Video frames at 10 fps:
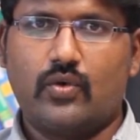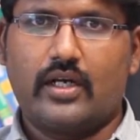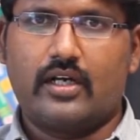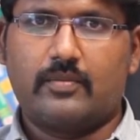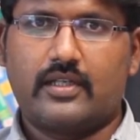
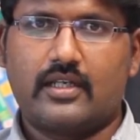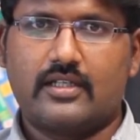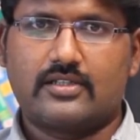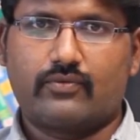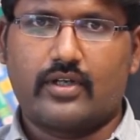டூல் என்னென்னு
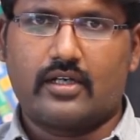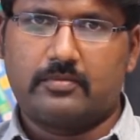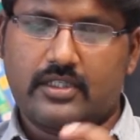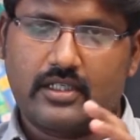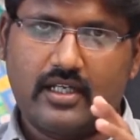பார்த்தீங்கன்னா சாஃப்ட்வேர்
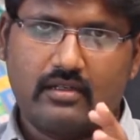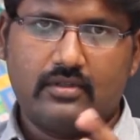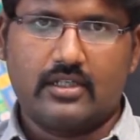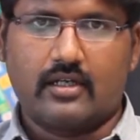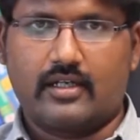என்னென்னு பார்த்தீங்கன்னா
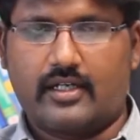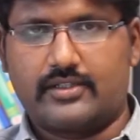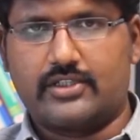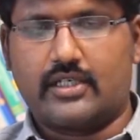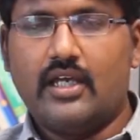ரிவிட்
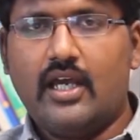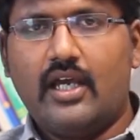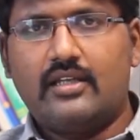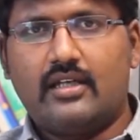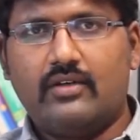ஆர்கிடெக்சர்
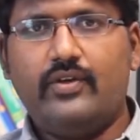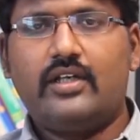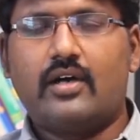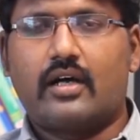இந்த ரிவிட்